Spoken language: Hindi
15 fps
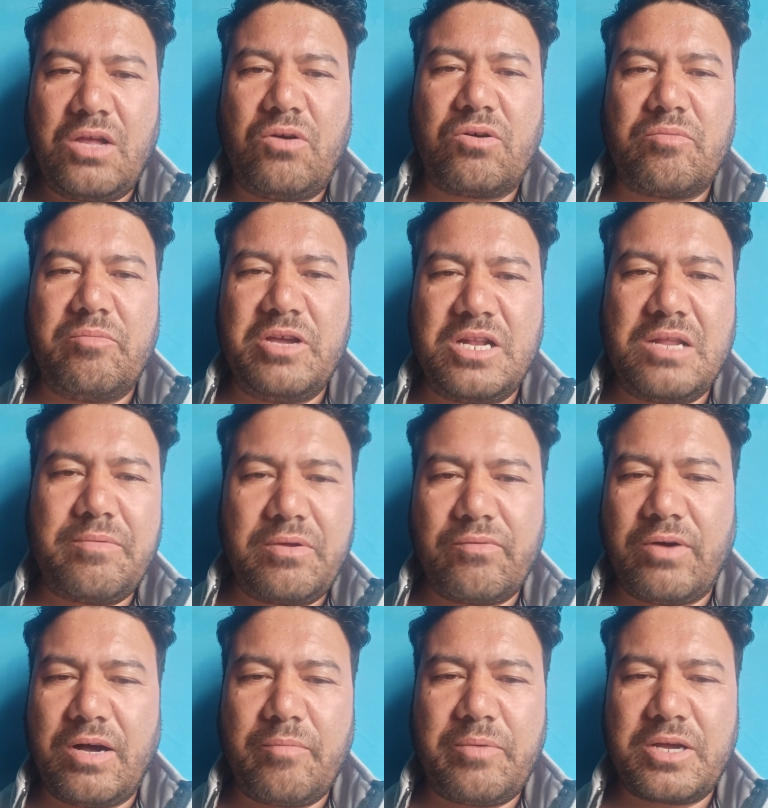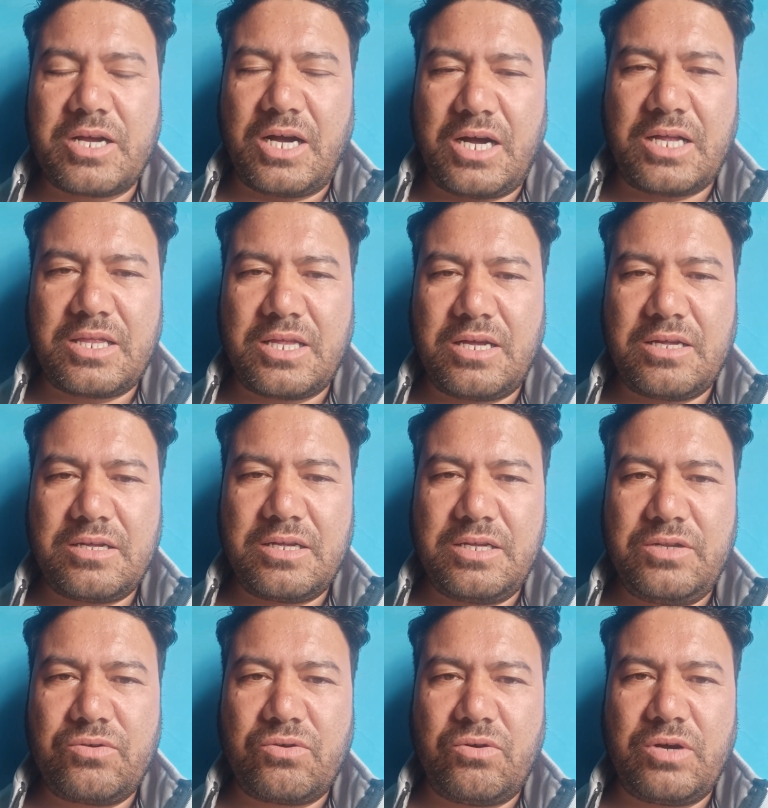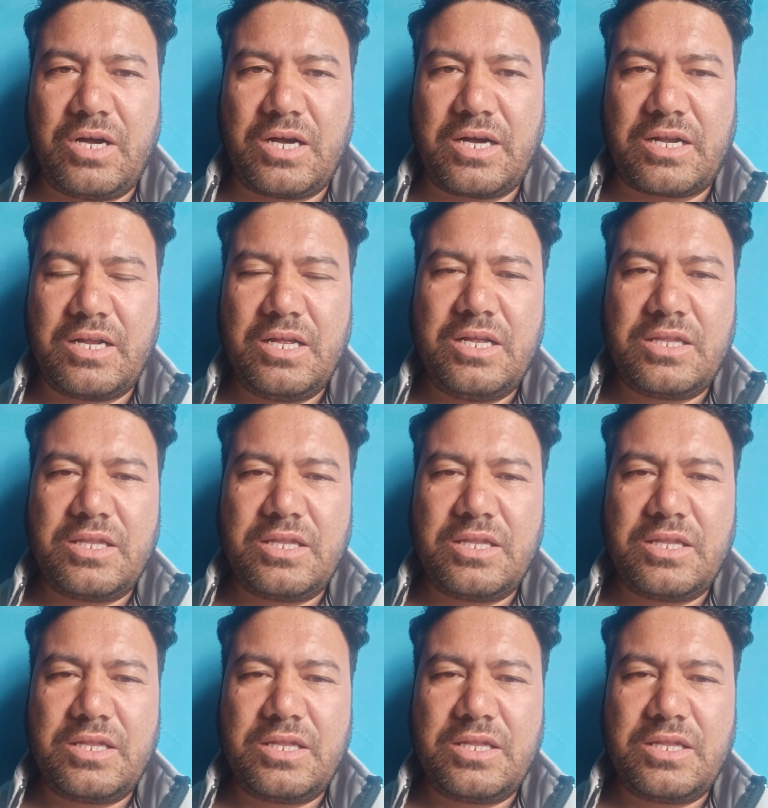और मैंने भी वहाँ पे कहा था इनको अगर